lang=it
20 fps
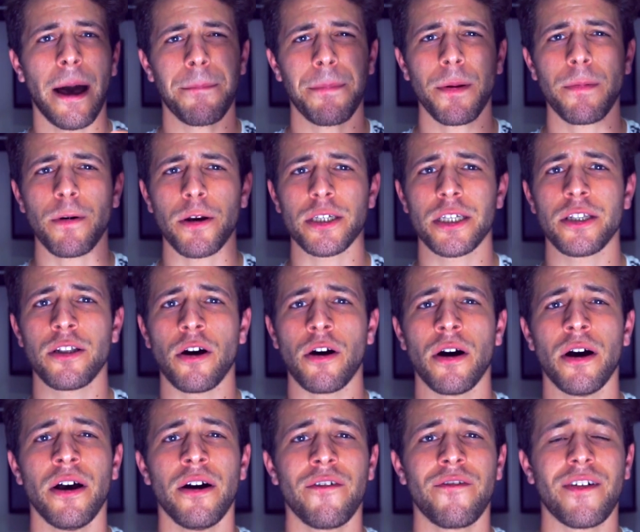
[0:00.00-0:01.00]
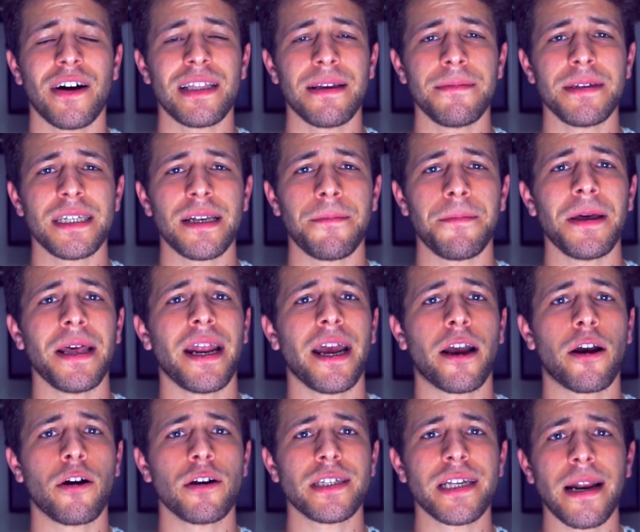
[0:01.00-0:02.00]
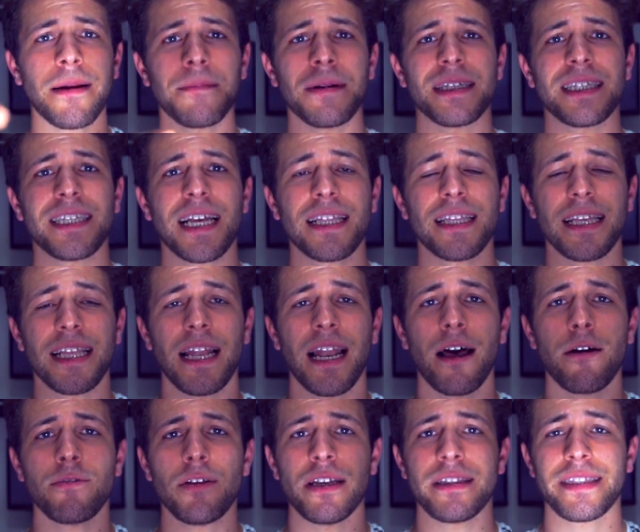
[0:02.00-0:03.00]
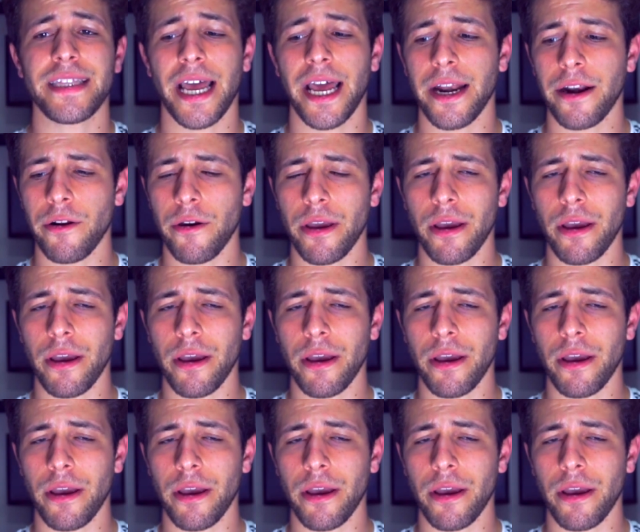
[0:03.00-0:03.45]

A proposito, fatemi sapere cosa ne pensate dell'audio interno,